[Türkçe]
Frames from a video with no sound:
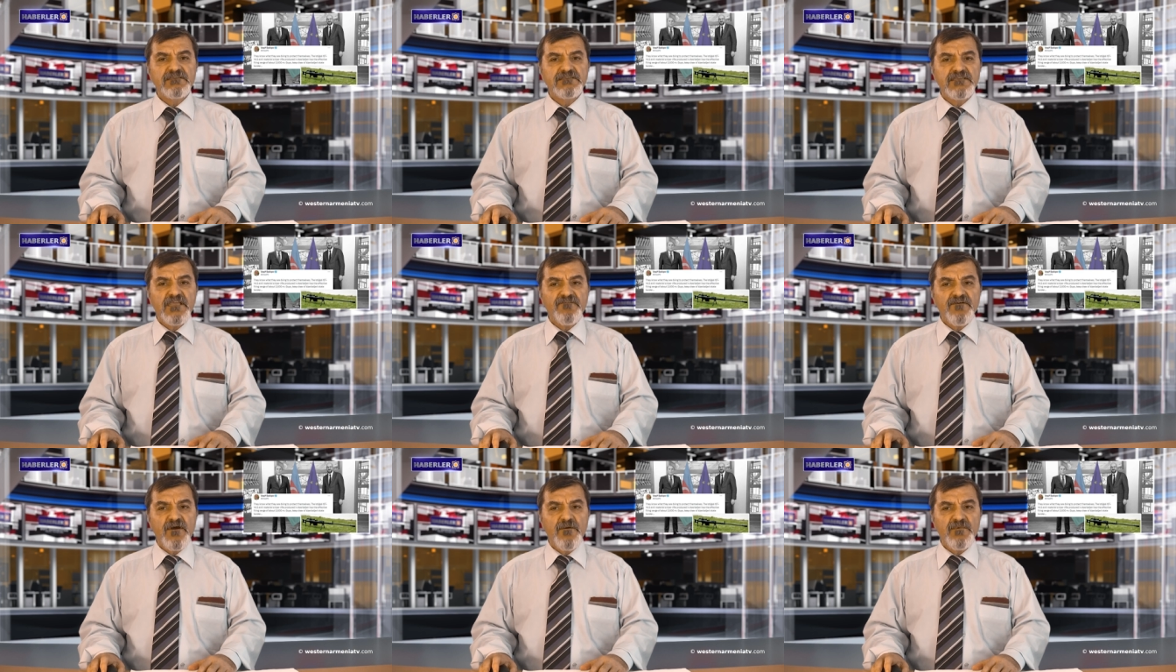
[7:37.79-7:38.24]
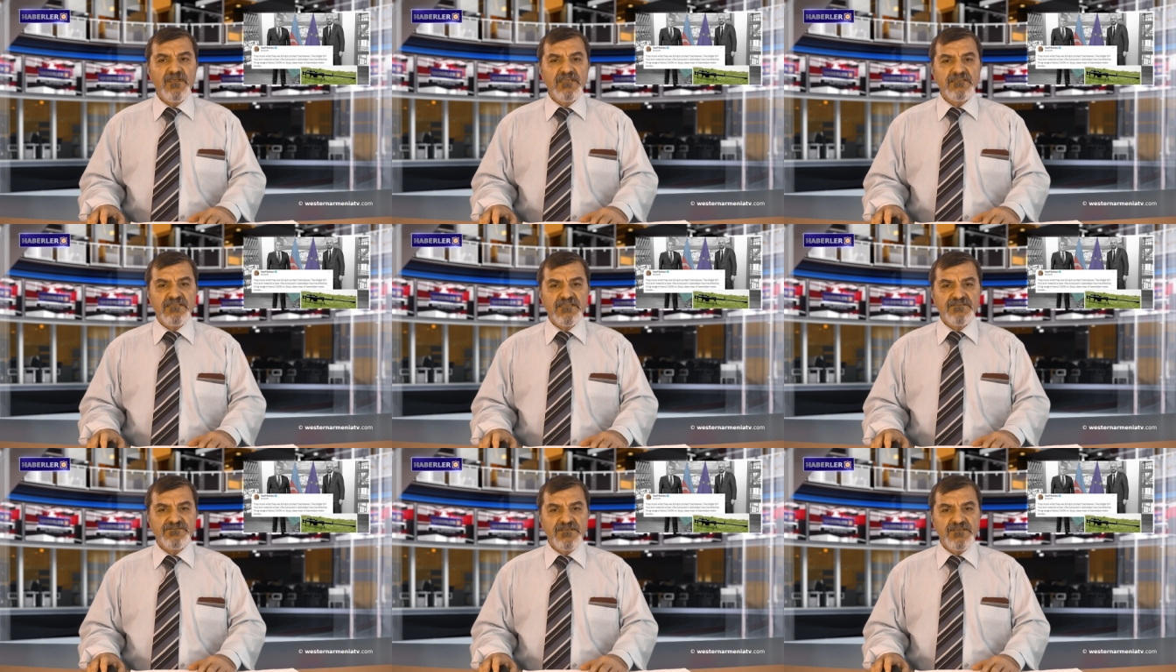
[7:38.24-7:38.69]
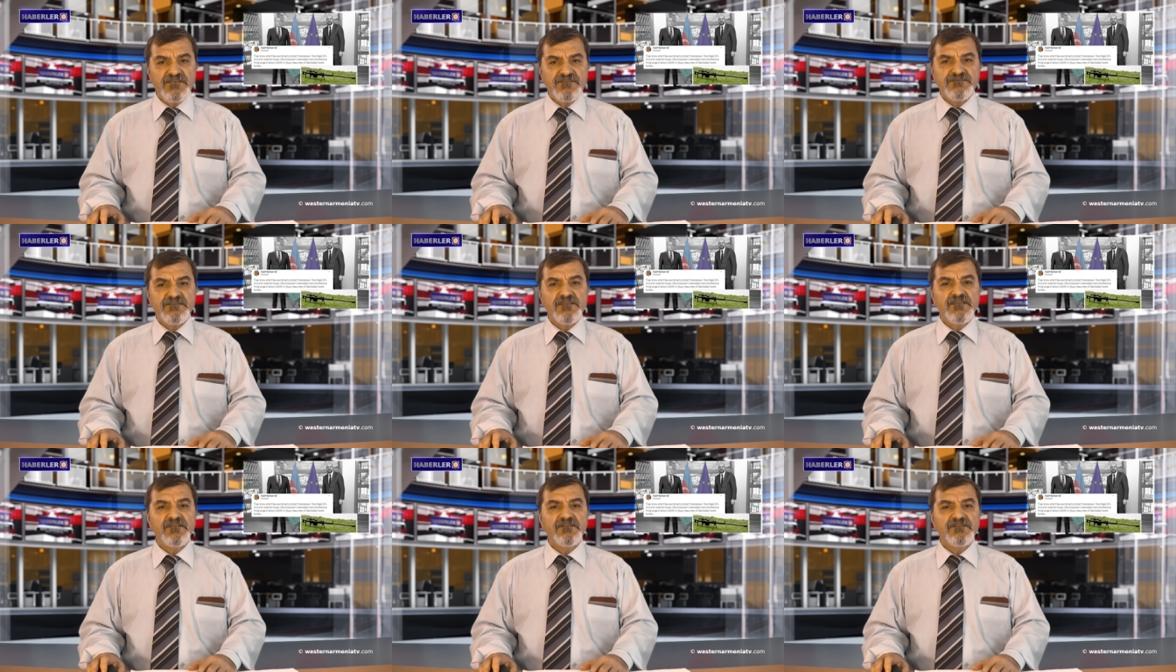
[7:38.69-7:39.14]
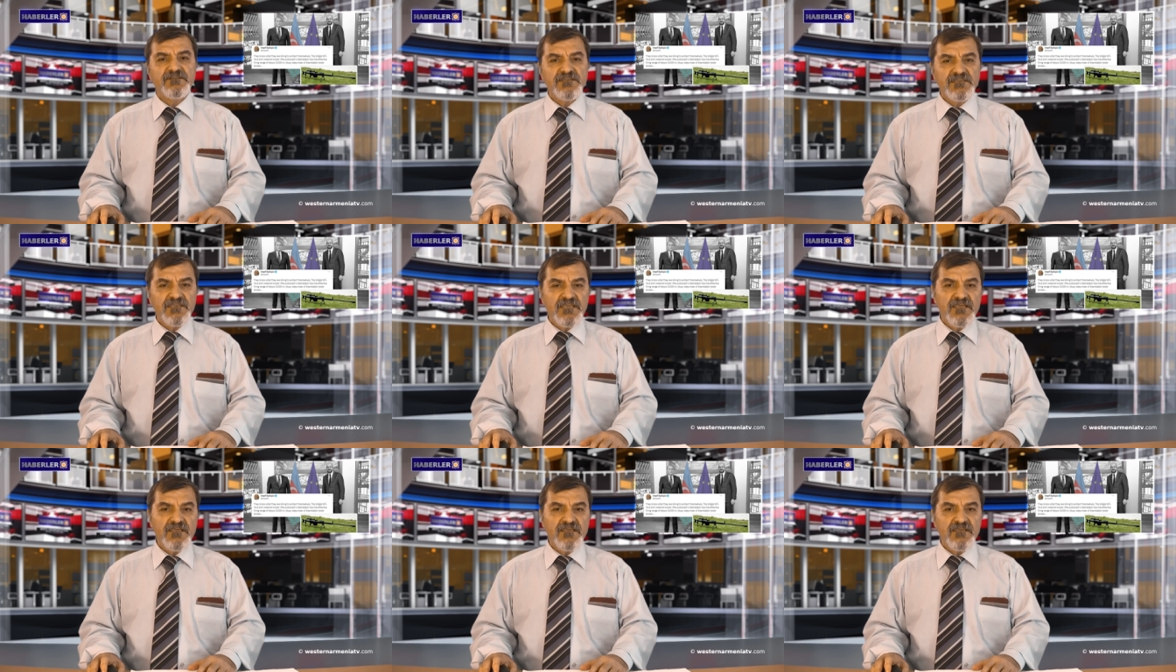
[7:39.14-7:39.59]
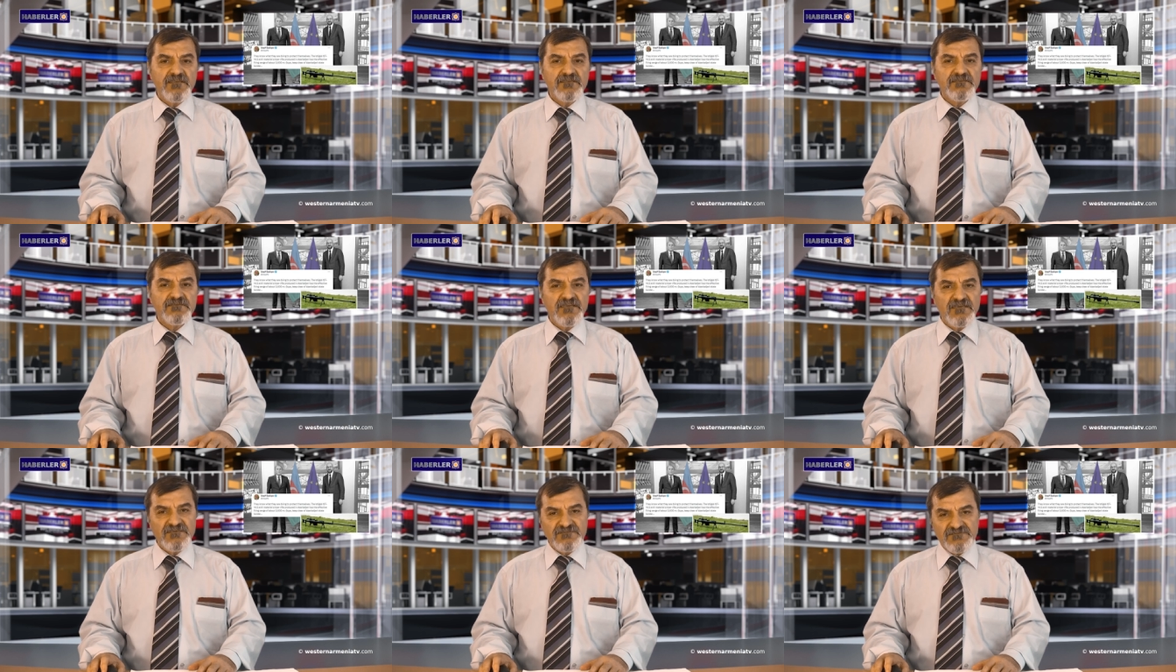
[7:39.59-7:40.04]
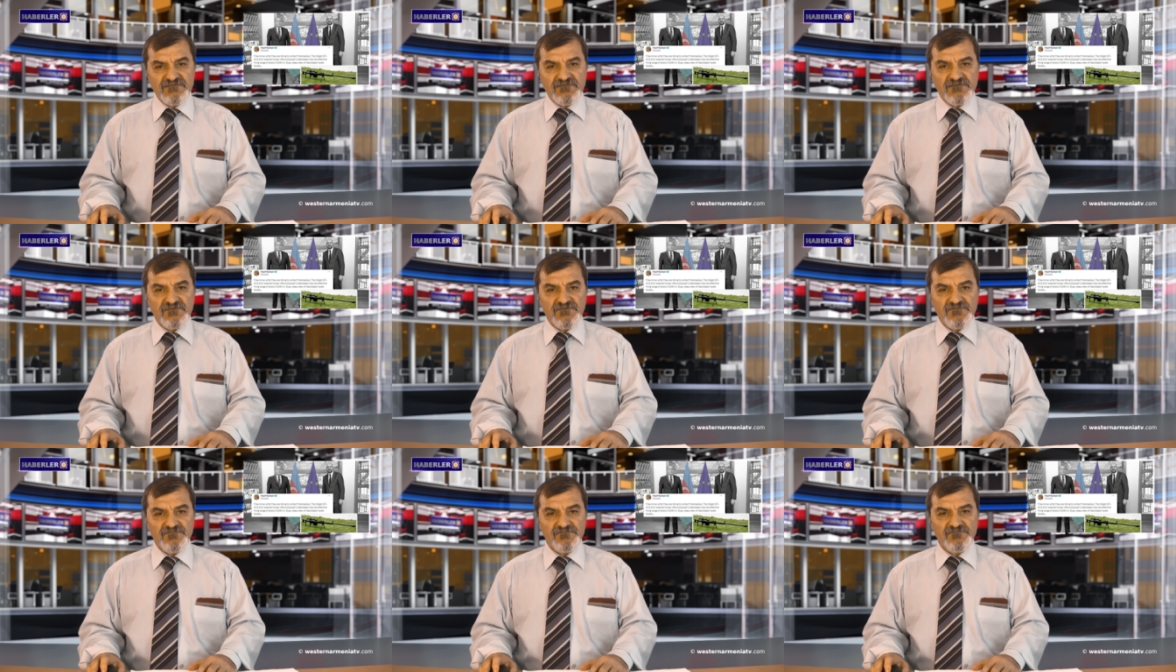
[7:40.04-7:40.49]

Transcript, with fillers: devam edeceğiz diye yazdı.